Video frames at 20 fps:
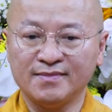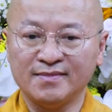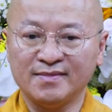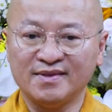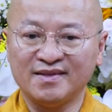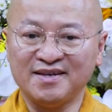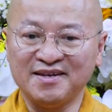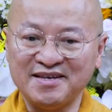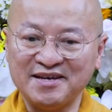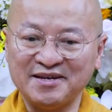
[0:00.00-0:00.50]

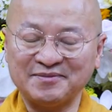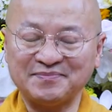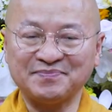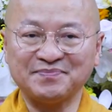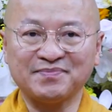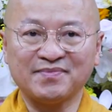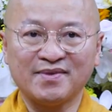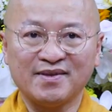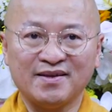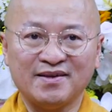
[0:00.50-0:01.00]
Thứ nhất,
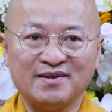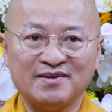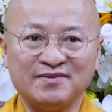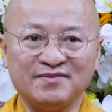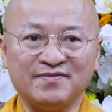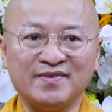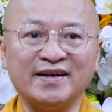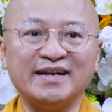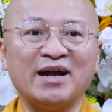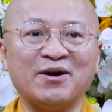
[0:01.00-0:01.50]

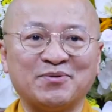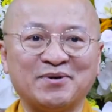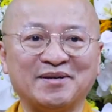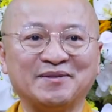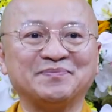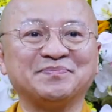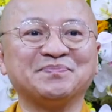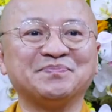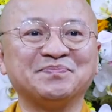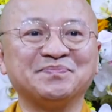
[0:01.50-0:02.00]
về đạo đức,
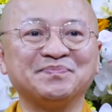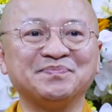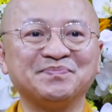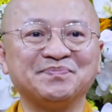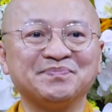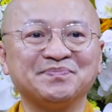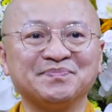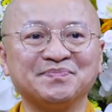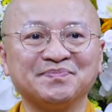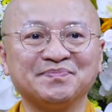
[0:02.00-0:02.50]

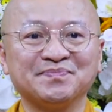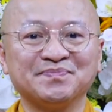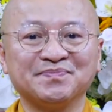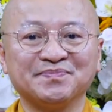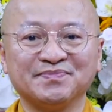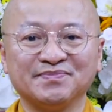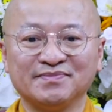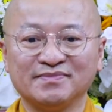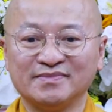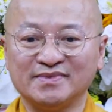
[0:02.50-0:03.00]

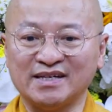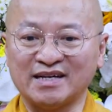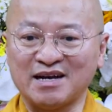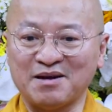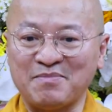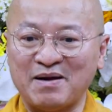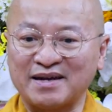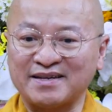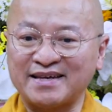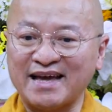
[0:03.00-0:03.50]
thì các
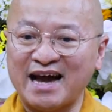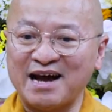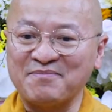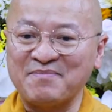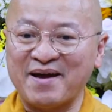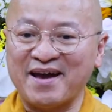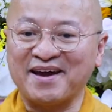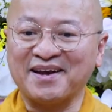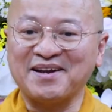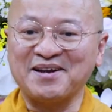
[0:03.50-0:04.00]
bậc cha
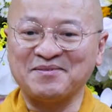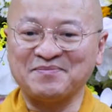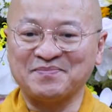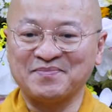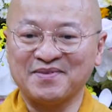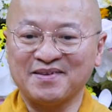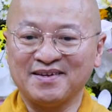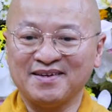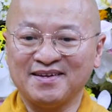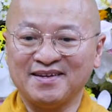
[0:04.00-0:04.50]
mẹ đó
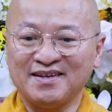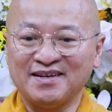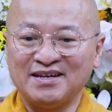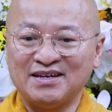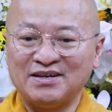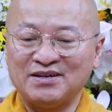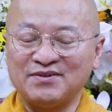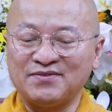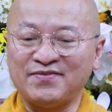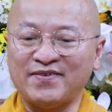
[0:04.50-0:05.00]

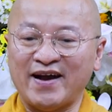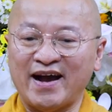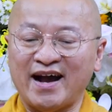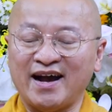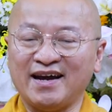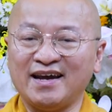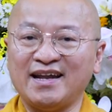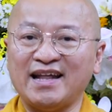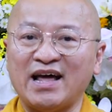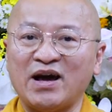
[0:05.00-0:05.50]

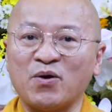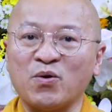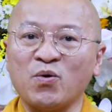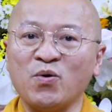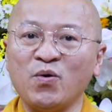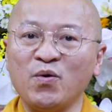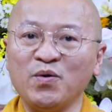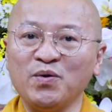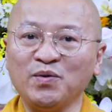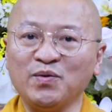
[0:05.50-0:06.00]
phải là
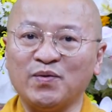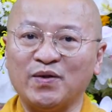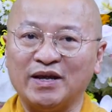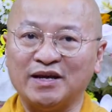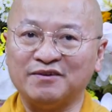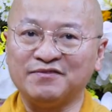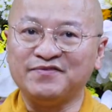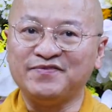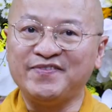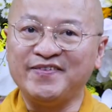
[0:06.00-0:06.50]
huấn
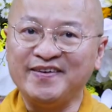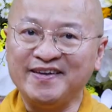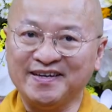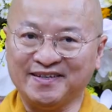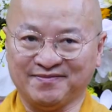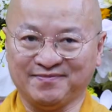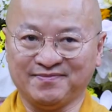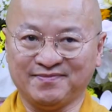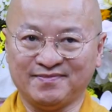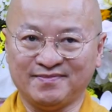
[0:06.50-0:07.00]
luyện
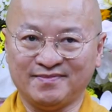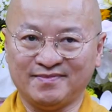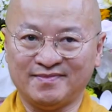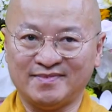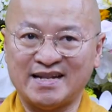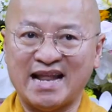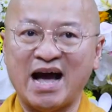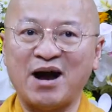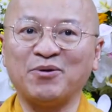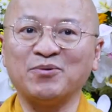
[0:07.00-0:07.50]
viên
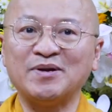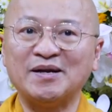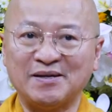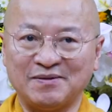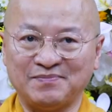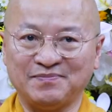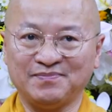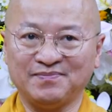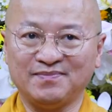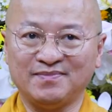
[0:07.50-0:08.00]
đạo đức
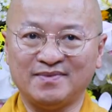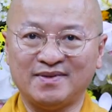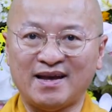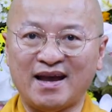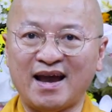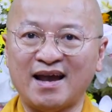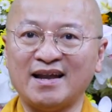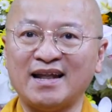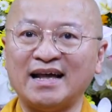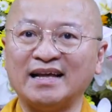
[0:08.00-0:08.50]

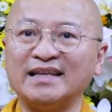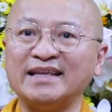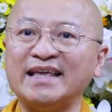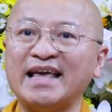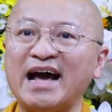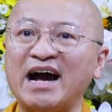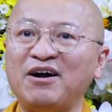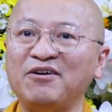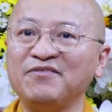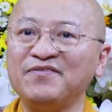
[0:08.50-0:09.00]
hay là
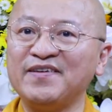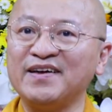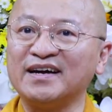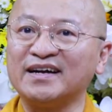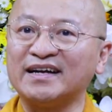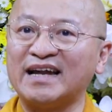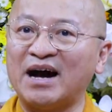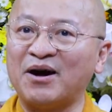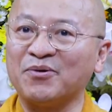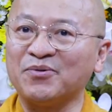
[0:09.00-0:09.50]
giáo viên
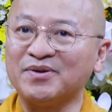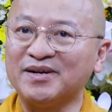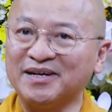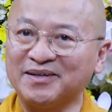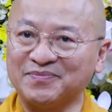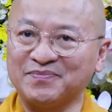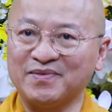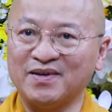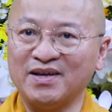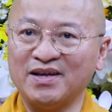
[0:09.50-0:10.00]
đạo đức
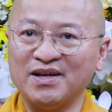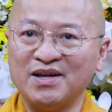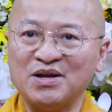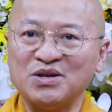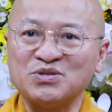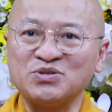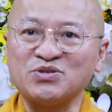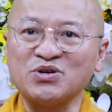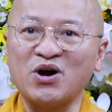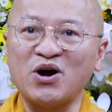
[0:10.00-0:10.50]

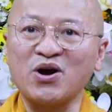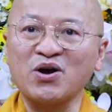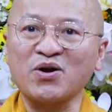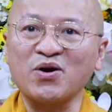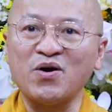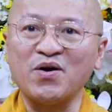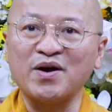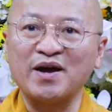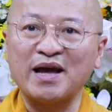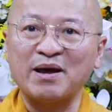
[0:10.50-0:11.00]
cho
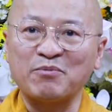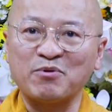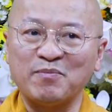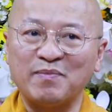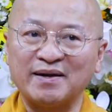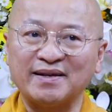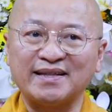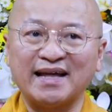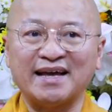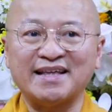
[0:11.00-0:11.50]
con em của
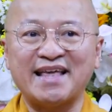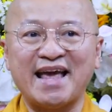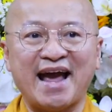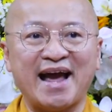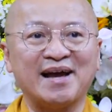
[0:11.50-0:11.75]
mình tại nhà,